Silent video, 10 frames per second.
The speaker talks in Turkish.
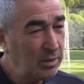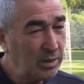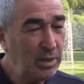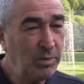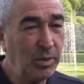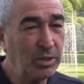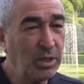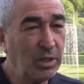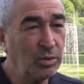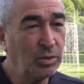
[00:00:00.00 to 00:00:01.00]
İyi bir
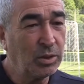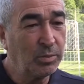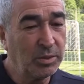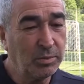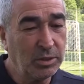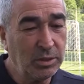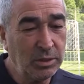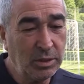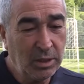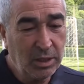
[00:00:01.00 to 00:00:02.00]
başlangıç olacak bizim için.
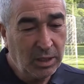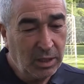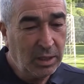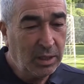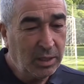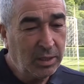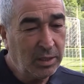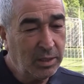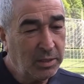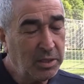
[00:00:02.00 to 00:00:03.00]

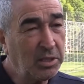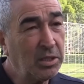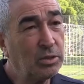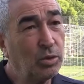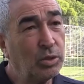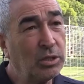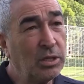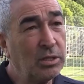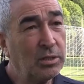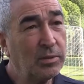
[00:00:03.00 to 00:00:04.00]
Lig nasıl olacak?
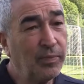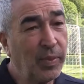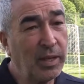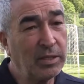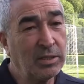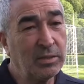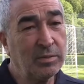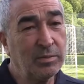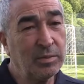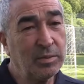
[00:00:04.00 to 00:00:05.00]
İşte
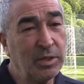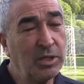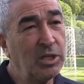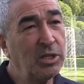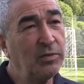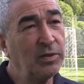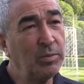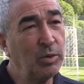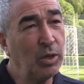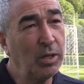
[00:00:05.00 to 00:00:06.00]
ilk 7 haftayı
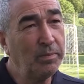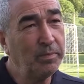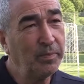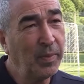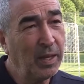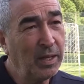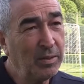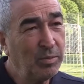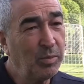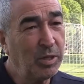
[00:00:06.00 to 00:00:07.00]
bir görelim.
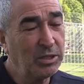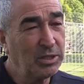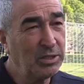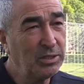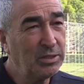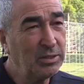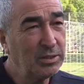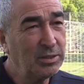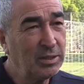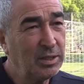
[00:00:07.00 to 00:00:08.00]
Bir başlasın.
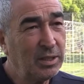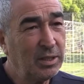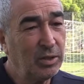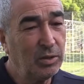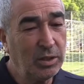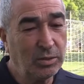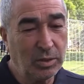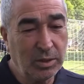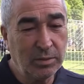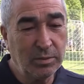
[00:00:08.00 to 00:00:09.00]
Ondan
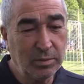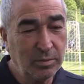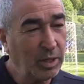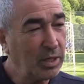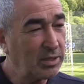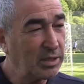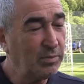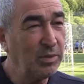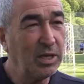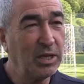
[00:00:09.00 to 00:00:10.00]
sonra bakarız
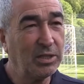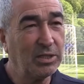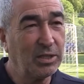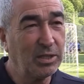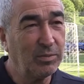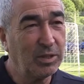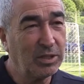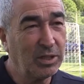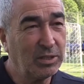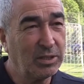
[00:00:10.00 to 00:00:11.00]
kim nereye gidecek, kim
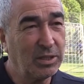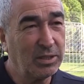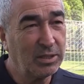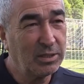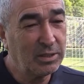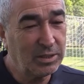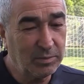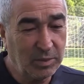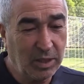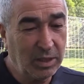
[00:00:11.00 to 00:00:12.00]
nasıl kalacak,
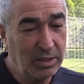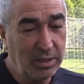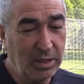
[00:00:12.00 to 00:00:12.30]
kim daha